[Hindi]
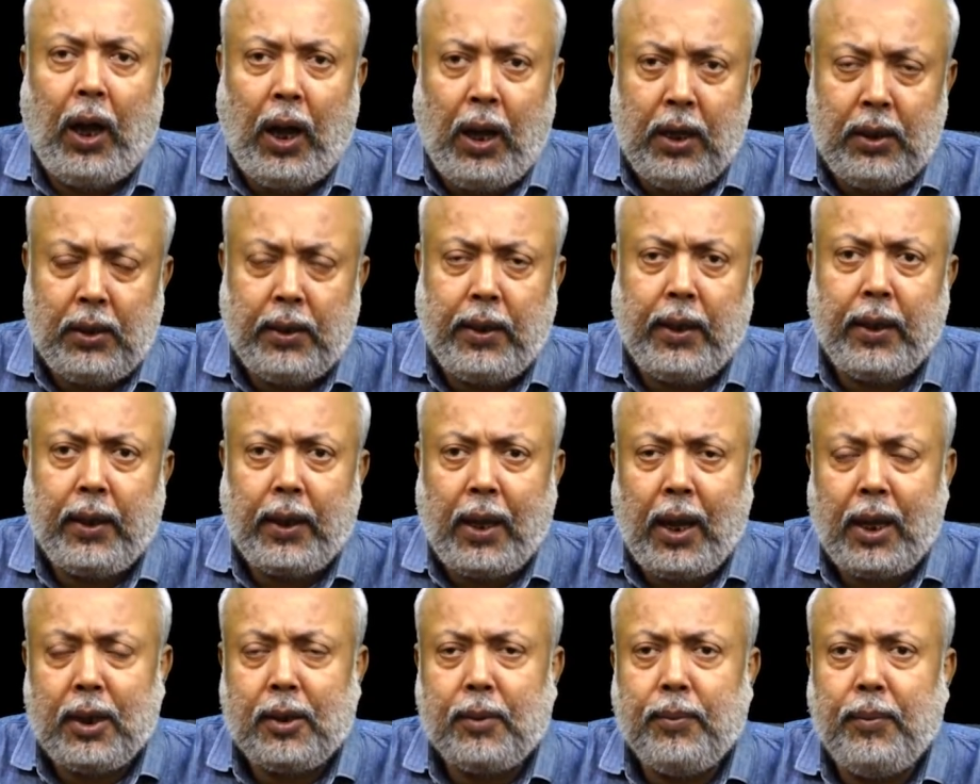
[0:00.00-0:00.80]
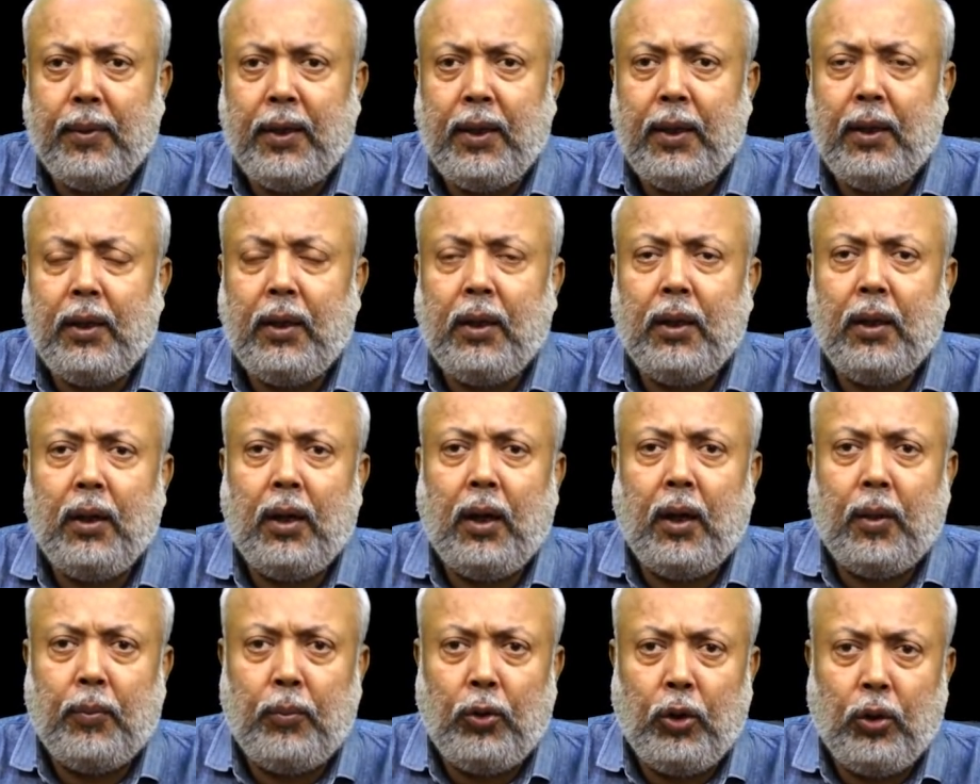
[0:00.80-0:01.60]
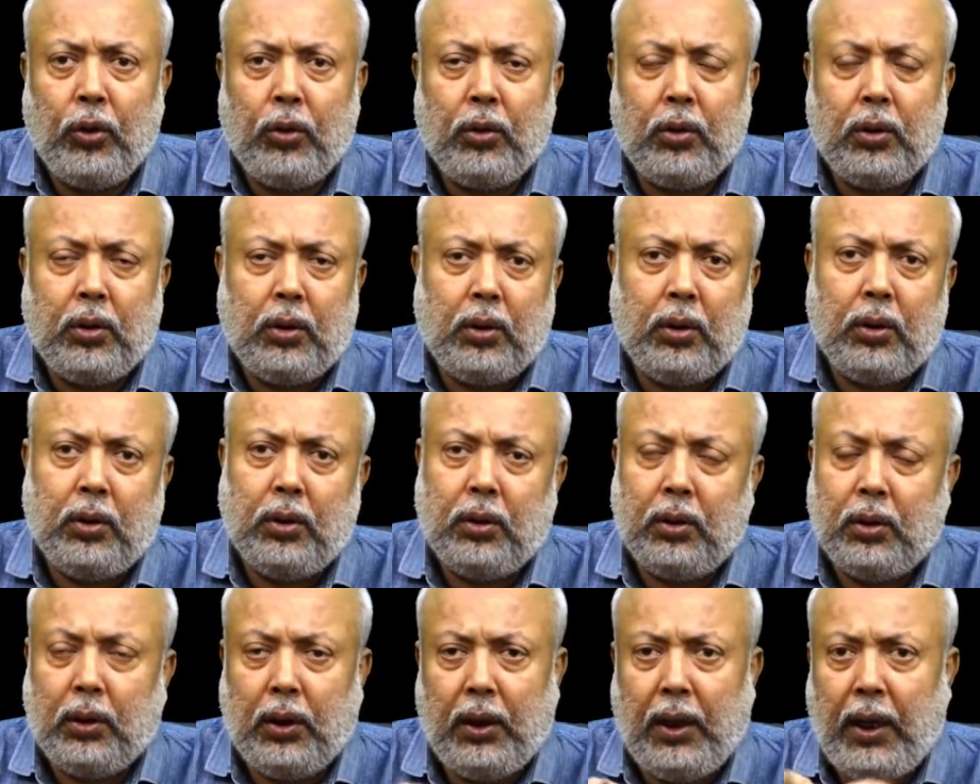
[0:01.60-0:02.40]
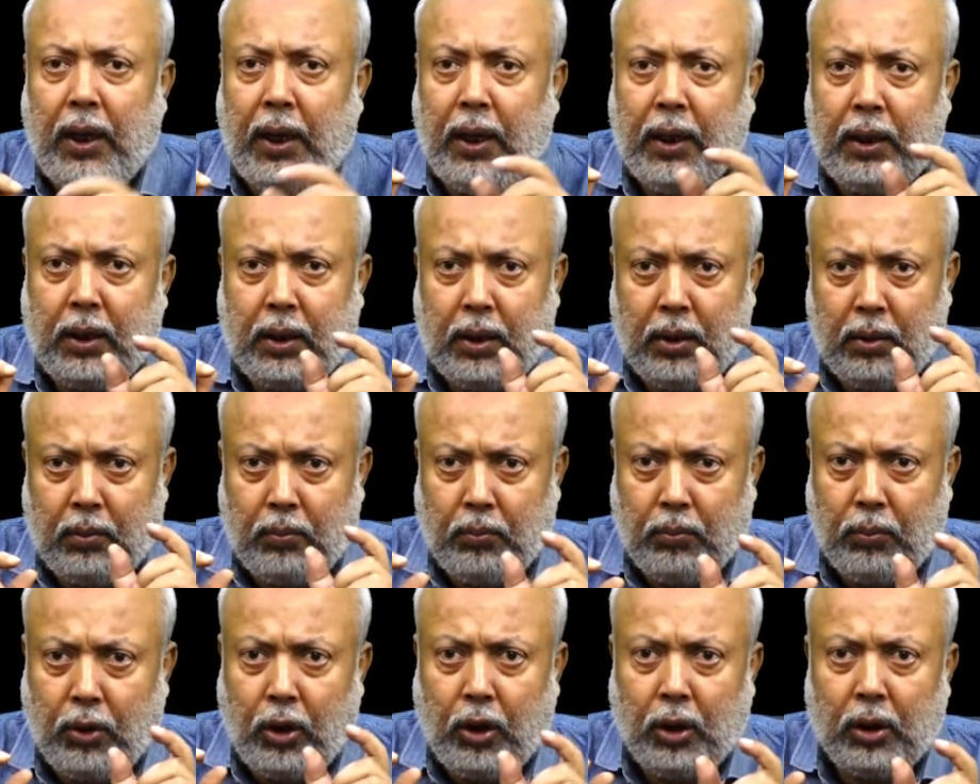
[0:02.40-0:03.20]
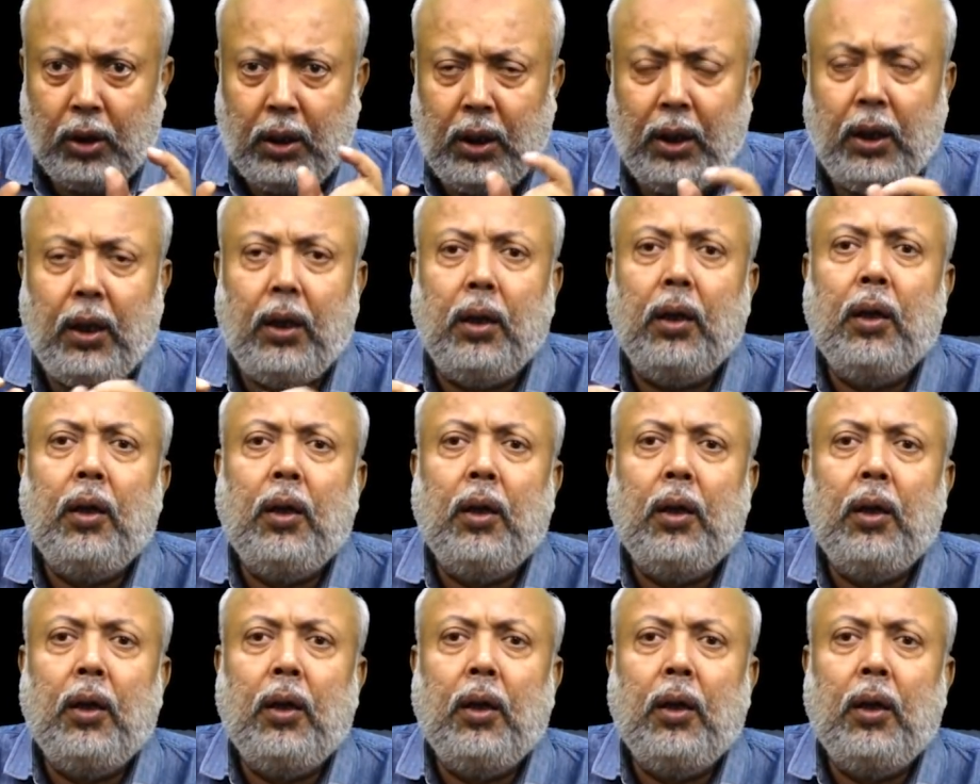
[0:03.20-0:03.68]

आज की क्लास में हम लोग एक बहुत ही